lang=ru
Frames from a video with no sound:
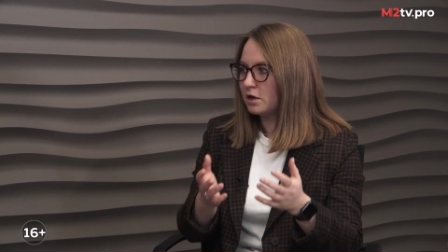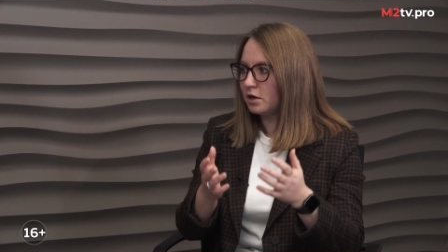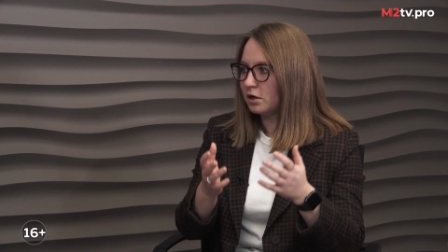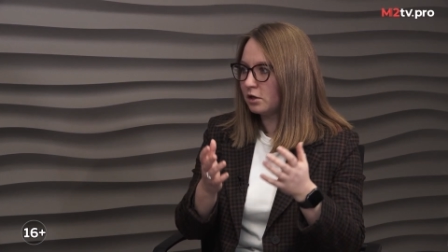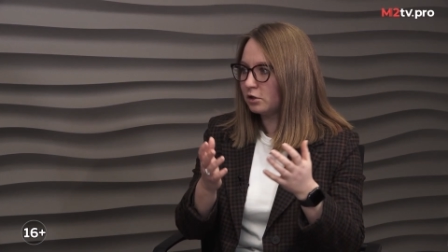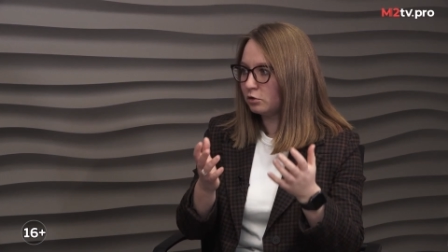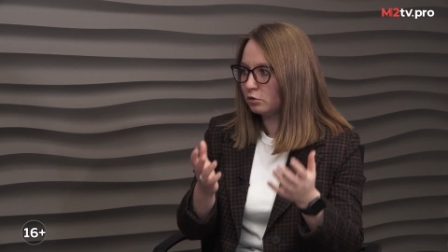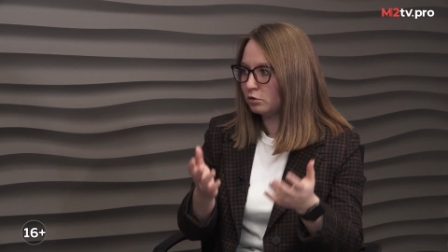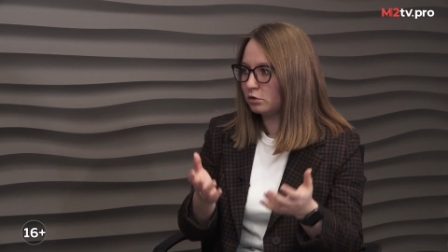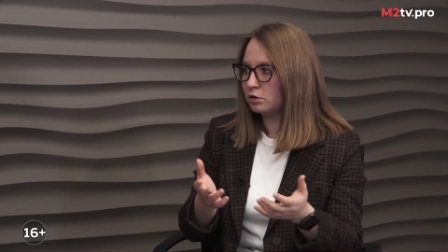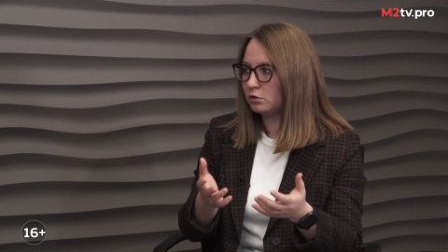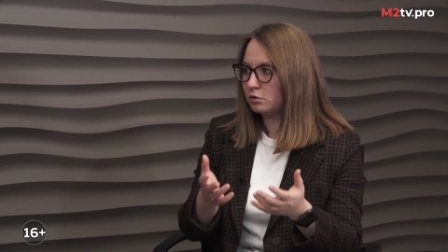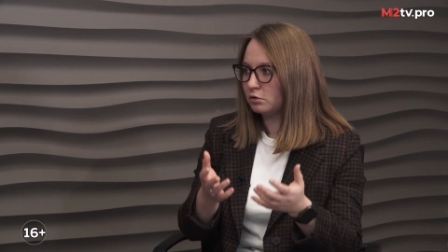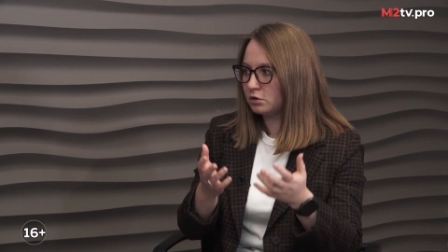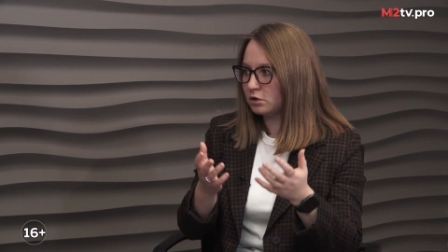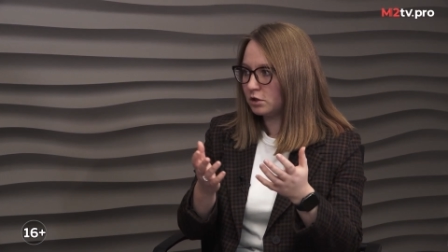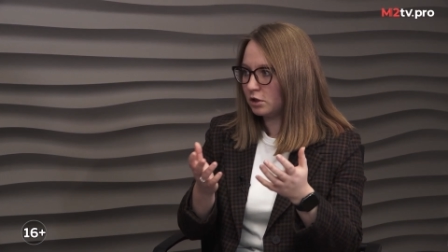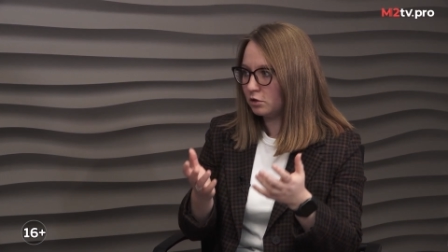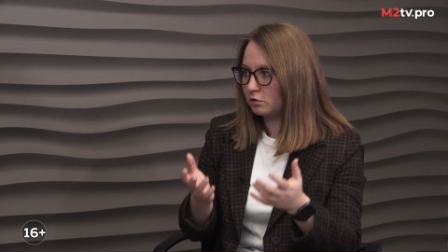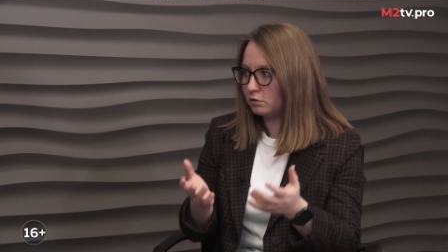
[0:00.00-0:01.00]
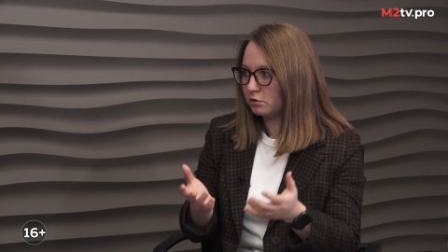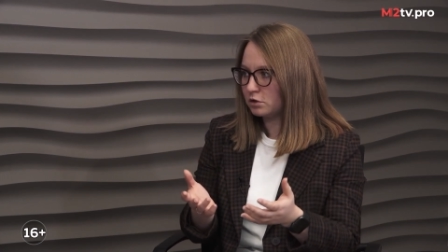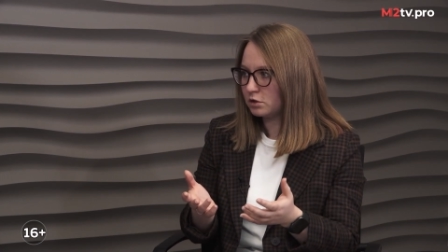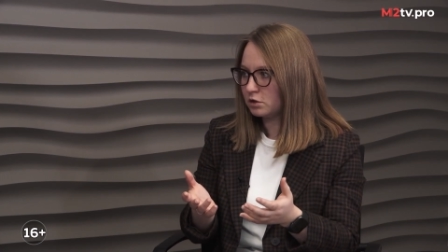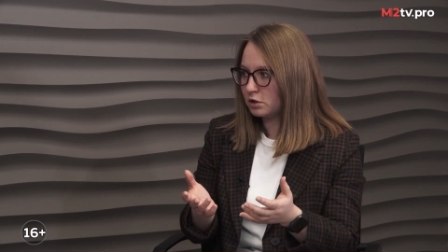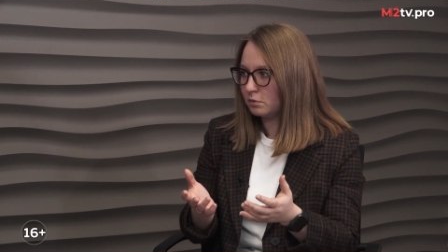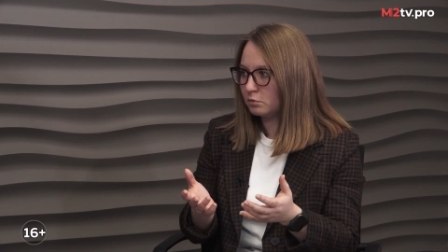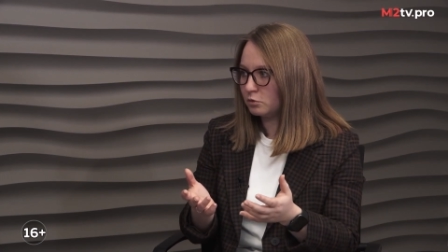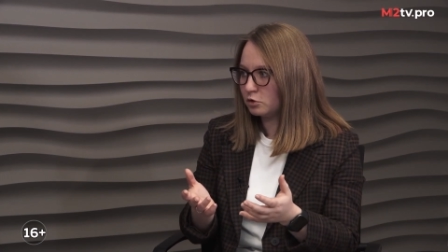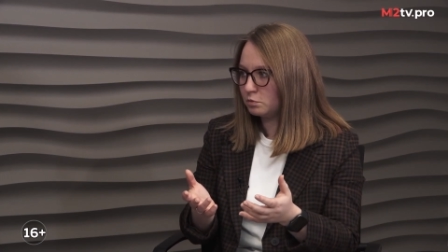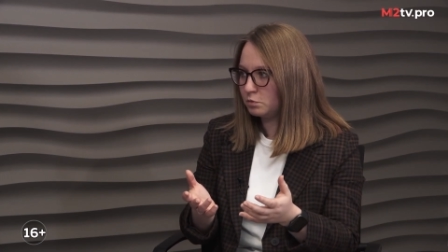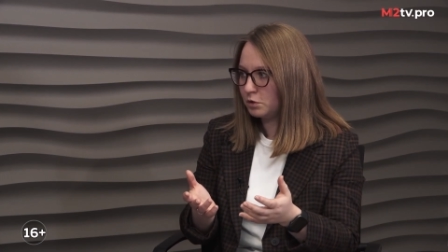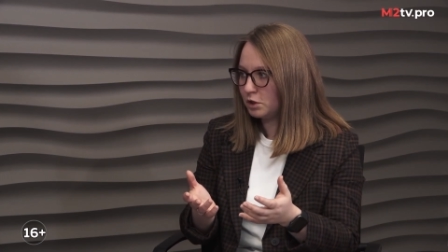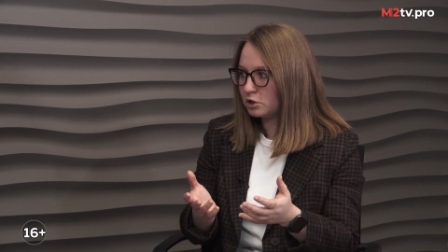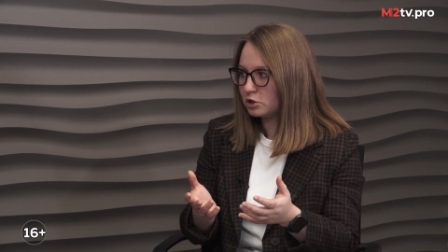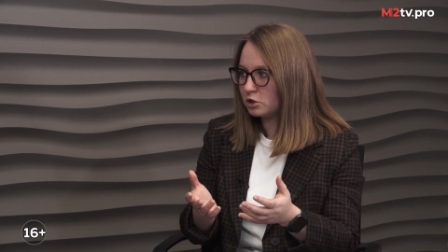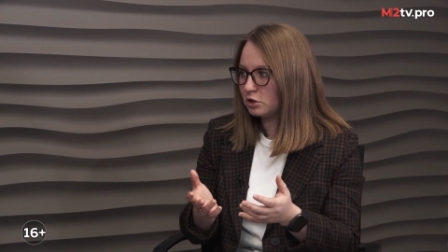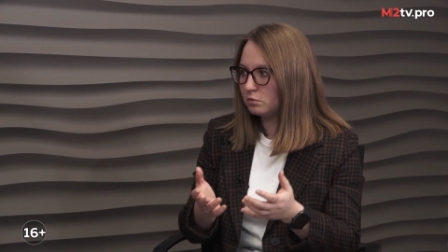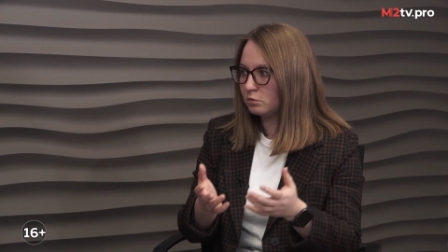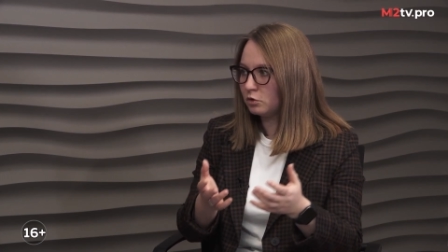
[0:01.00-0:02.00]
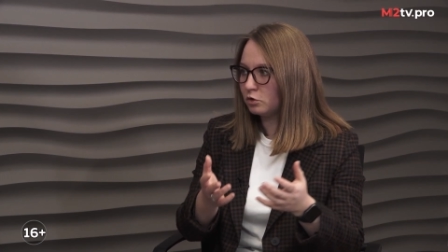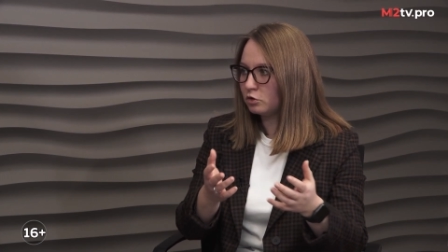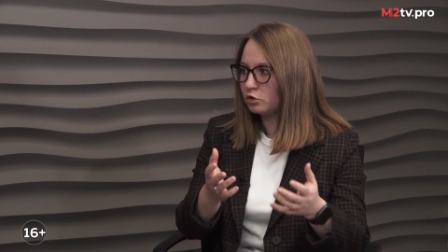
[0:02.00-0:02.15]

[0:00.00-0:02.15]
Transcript: кто-то становится там успешным,